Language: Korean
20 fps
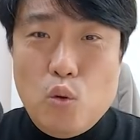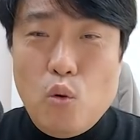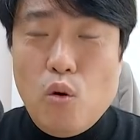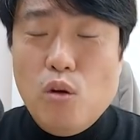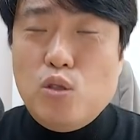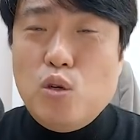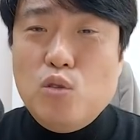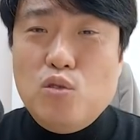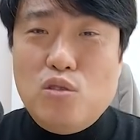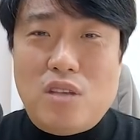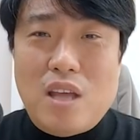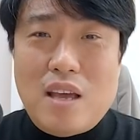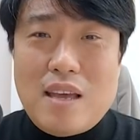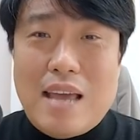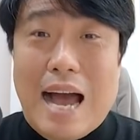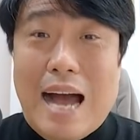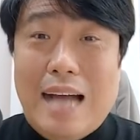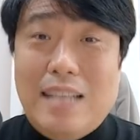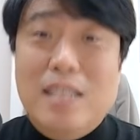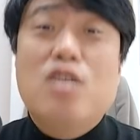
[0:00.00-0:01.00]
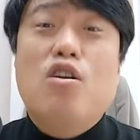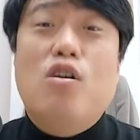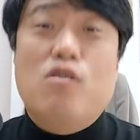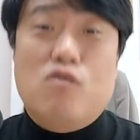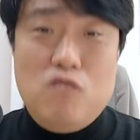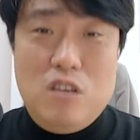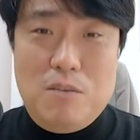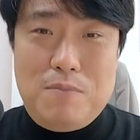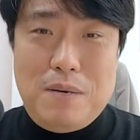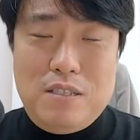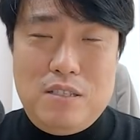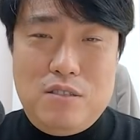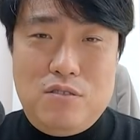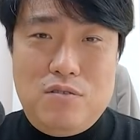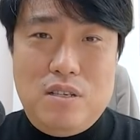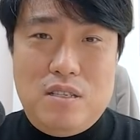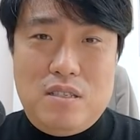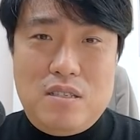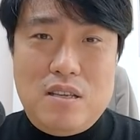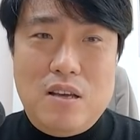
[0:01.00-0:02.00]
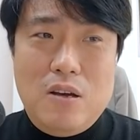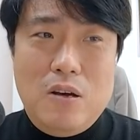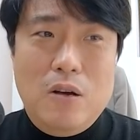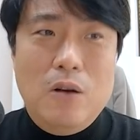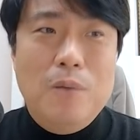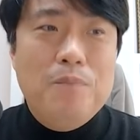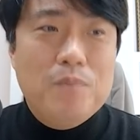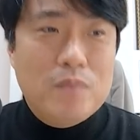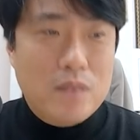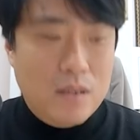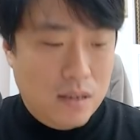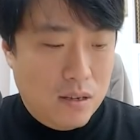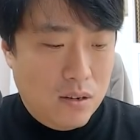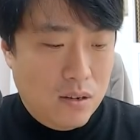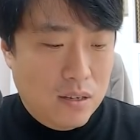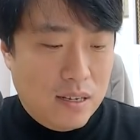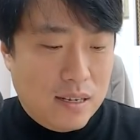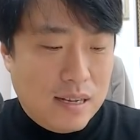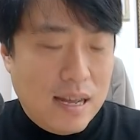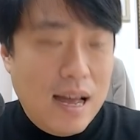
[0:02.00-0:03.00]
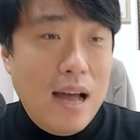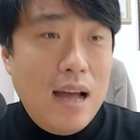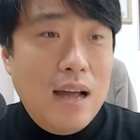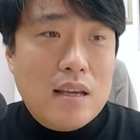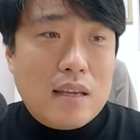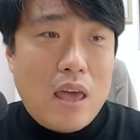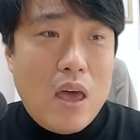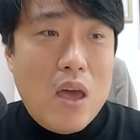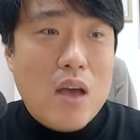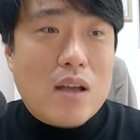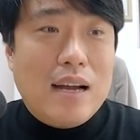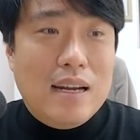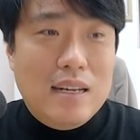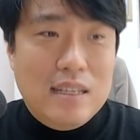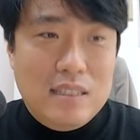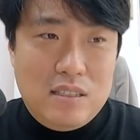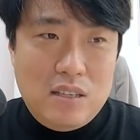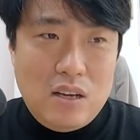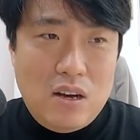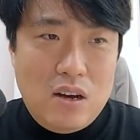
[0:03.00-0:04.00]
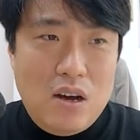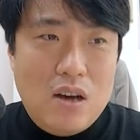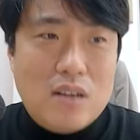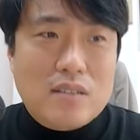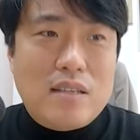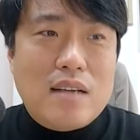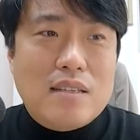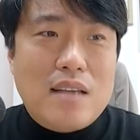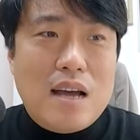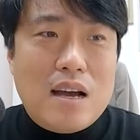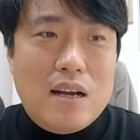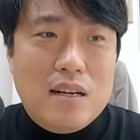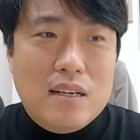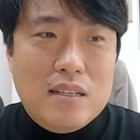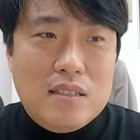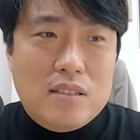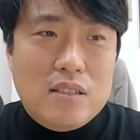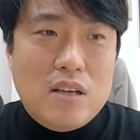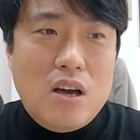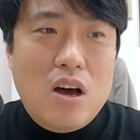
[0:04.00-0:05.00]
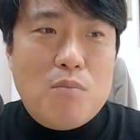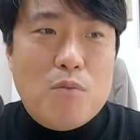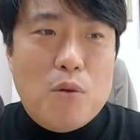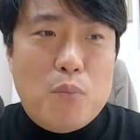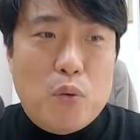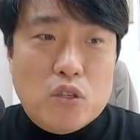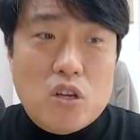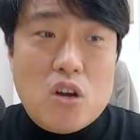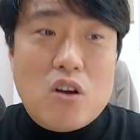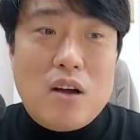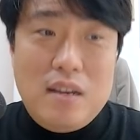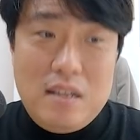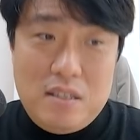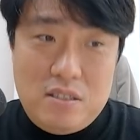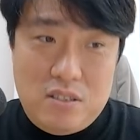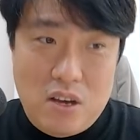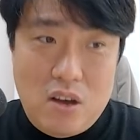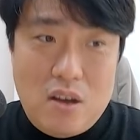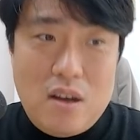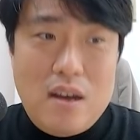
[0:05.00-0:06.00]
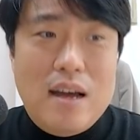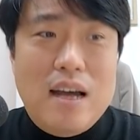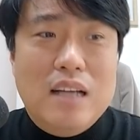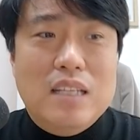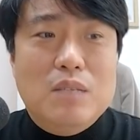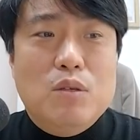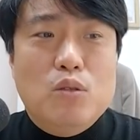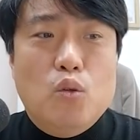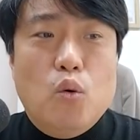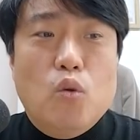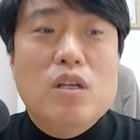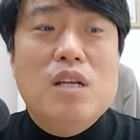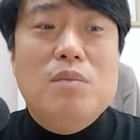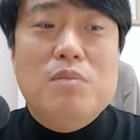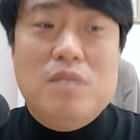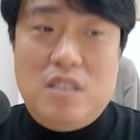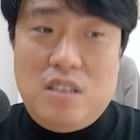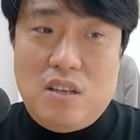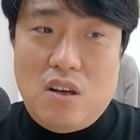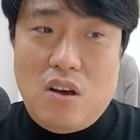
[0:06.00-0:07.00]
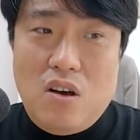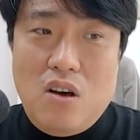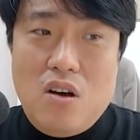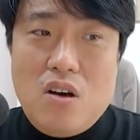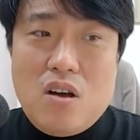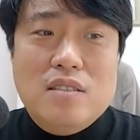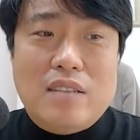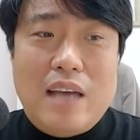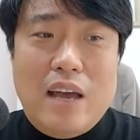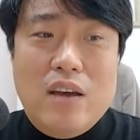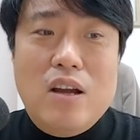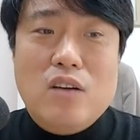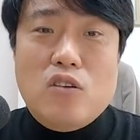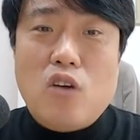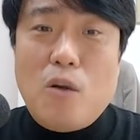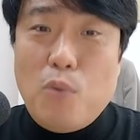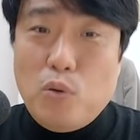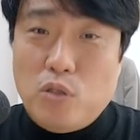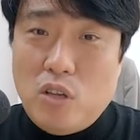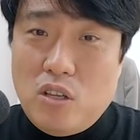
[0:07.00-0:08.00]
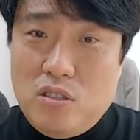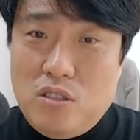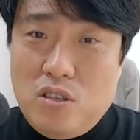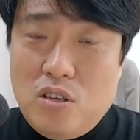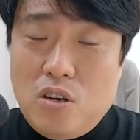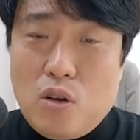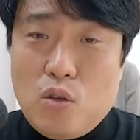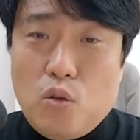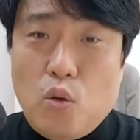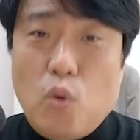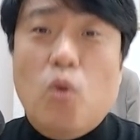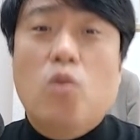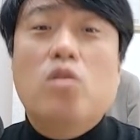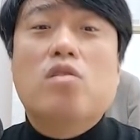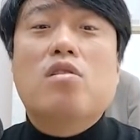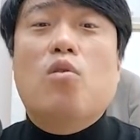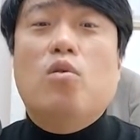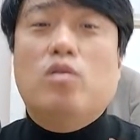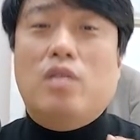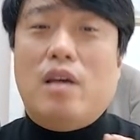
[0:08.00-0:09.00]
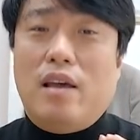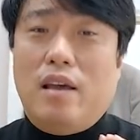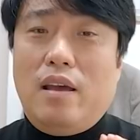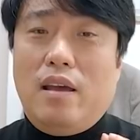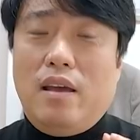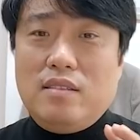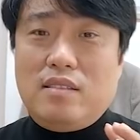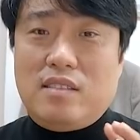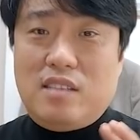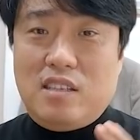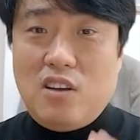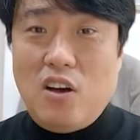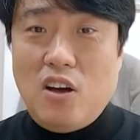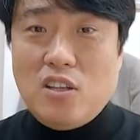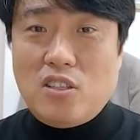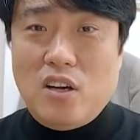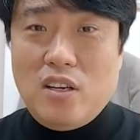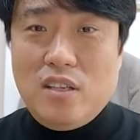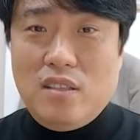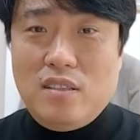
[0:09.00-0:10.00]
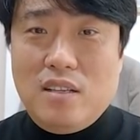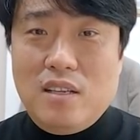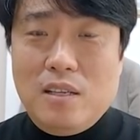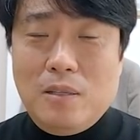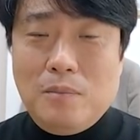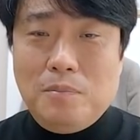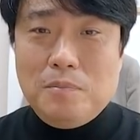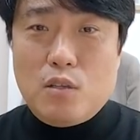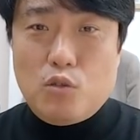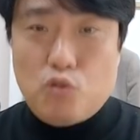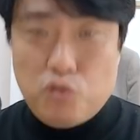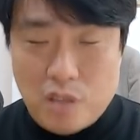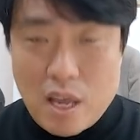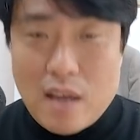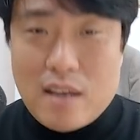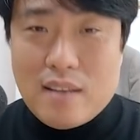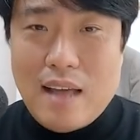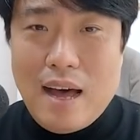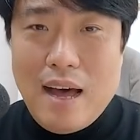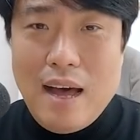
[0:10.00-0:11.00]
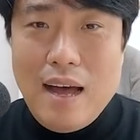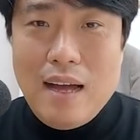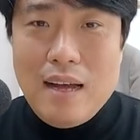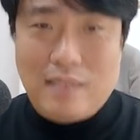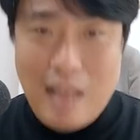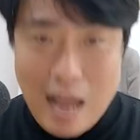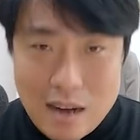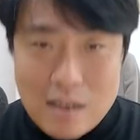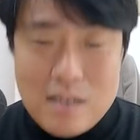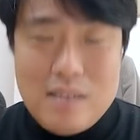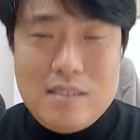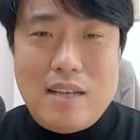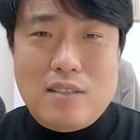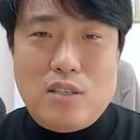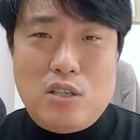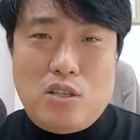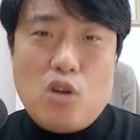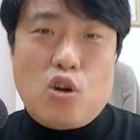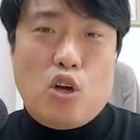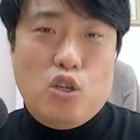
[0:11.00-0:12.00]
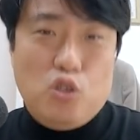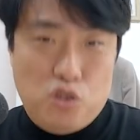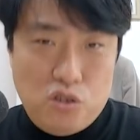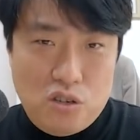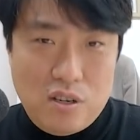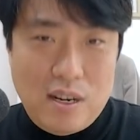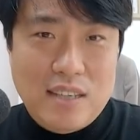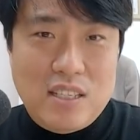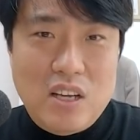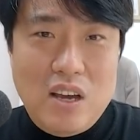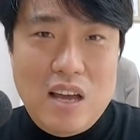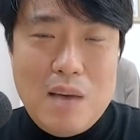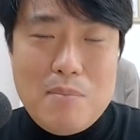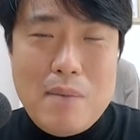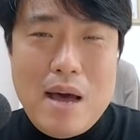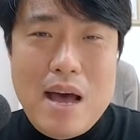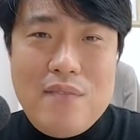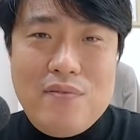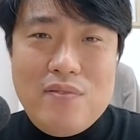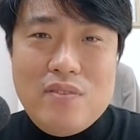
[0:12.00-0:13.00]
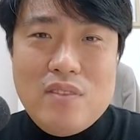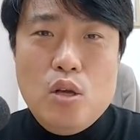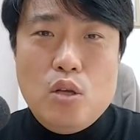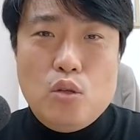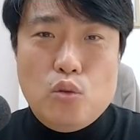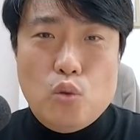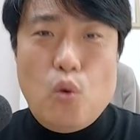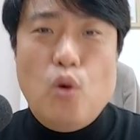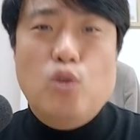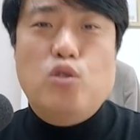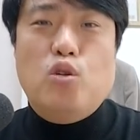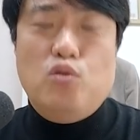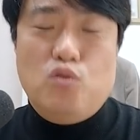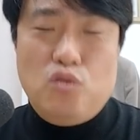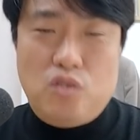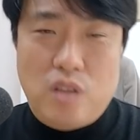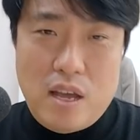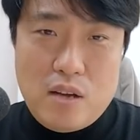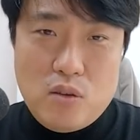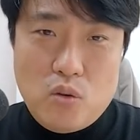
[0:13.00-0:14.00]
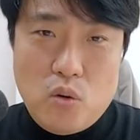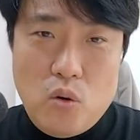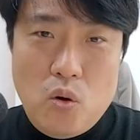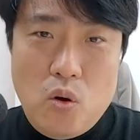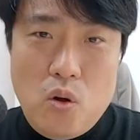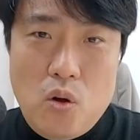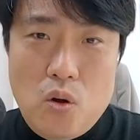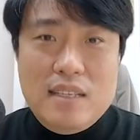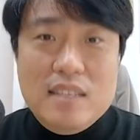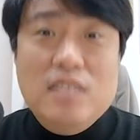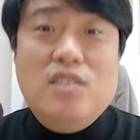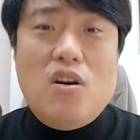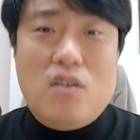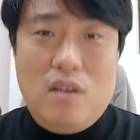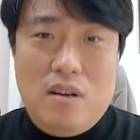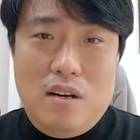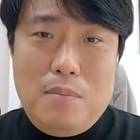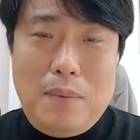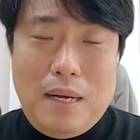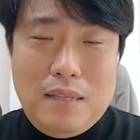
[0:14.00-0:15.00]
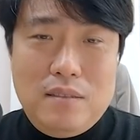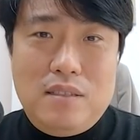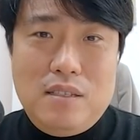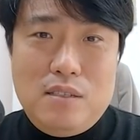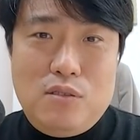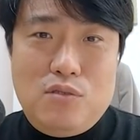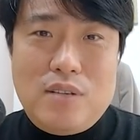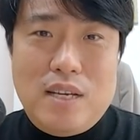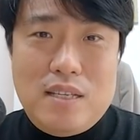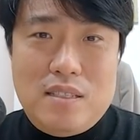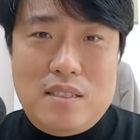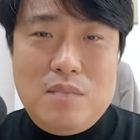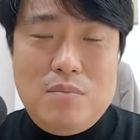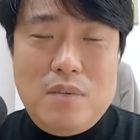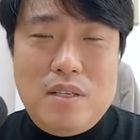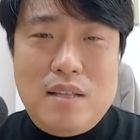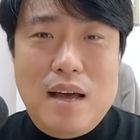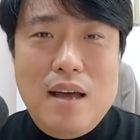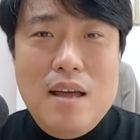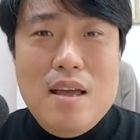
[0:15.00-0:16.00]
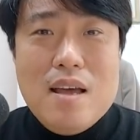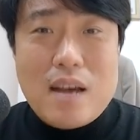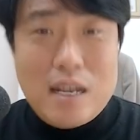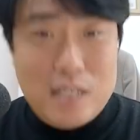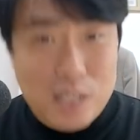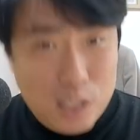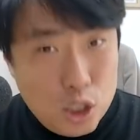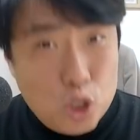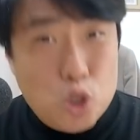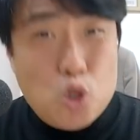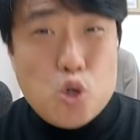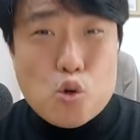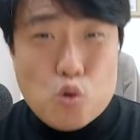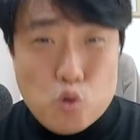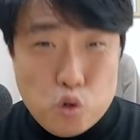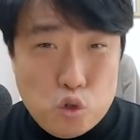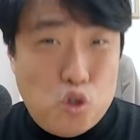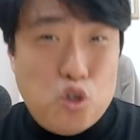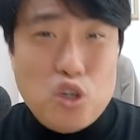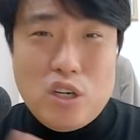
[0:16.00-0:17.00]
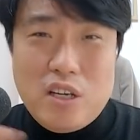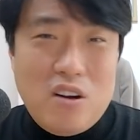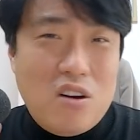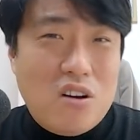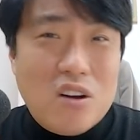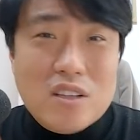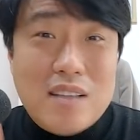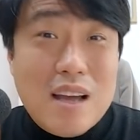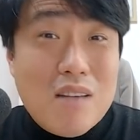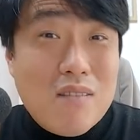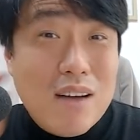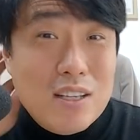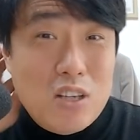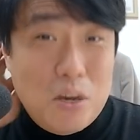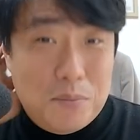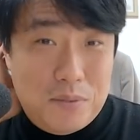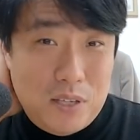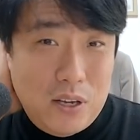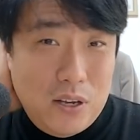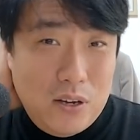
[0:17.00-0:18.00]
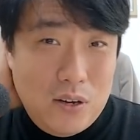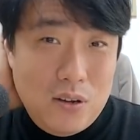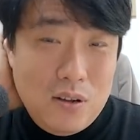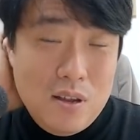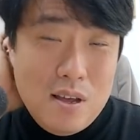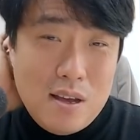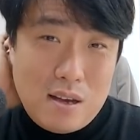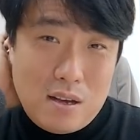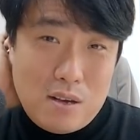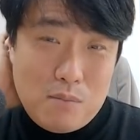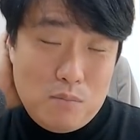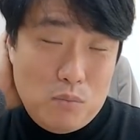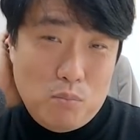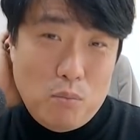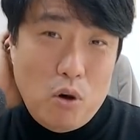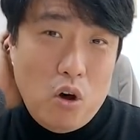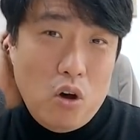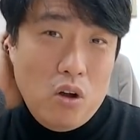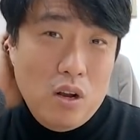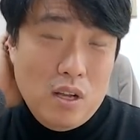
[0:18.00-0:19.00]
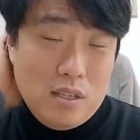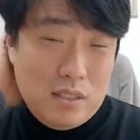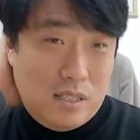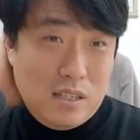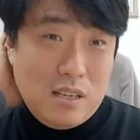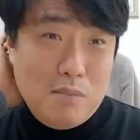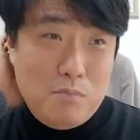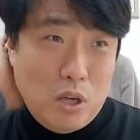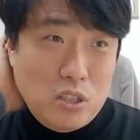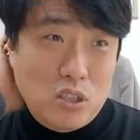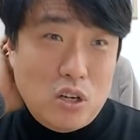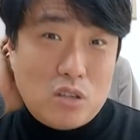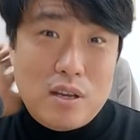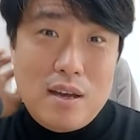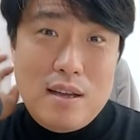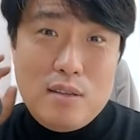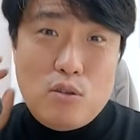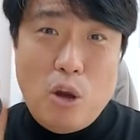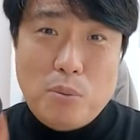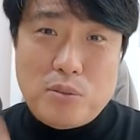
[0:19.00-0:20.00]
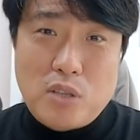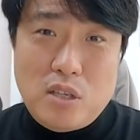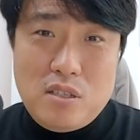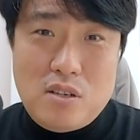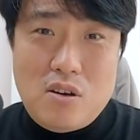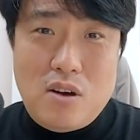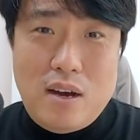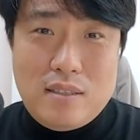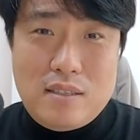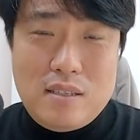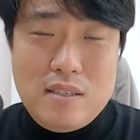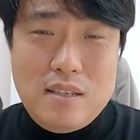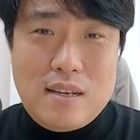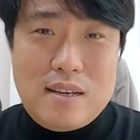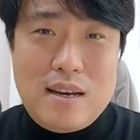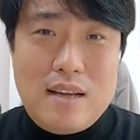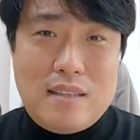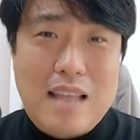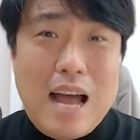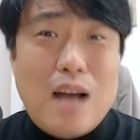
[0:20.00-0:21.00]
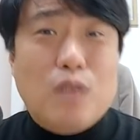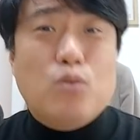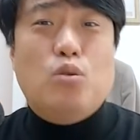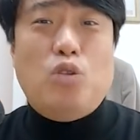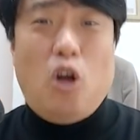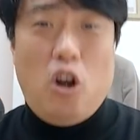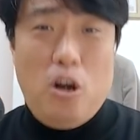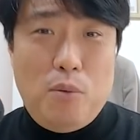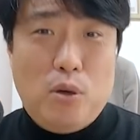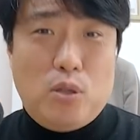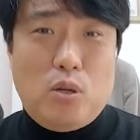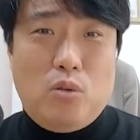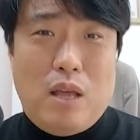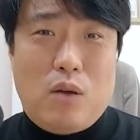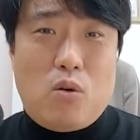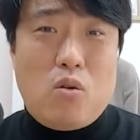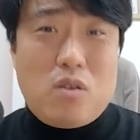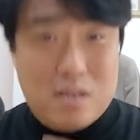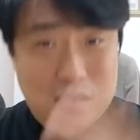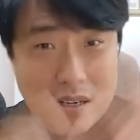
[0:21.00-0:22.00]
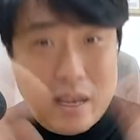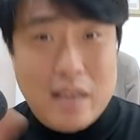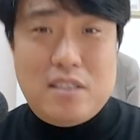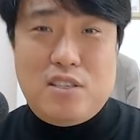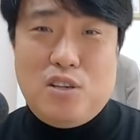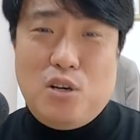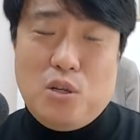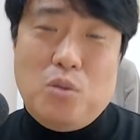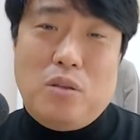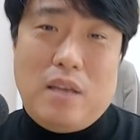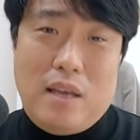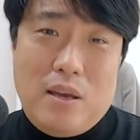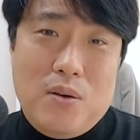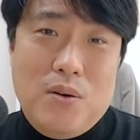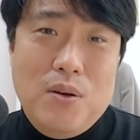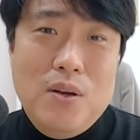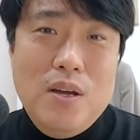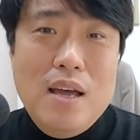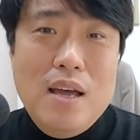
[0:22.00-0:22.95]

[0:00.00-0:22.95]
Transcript: 농어촌 주택이 아닌 걸 구입하실 수도 있어요. 그러니까 계획관리지역, 생산관리지역, 뭐 보전관리지역, 아니면 농림지역, 자연환경보전지역 이런 곳에 지어져 있는 주택이나 땅을 사셔서 건축을 하셔야만 농어촌 주택으로 인정을 받으실 수가 있습니다. 그러니까 신축, 구축 이런 건 상관이 없어요. 뭐 지금 면적 제한도 없어진 것 같으니까 땅도 넓어도 되고 크게 지어도 돼요.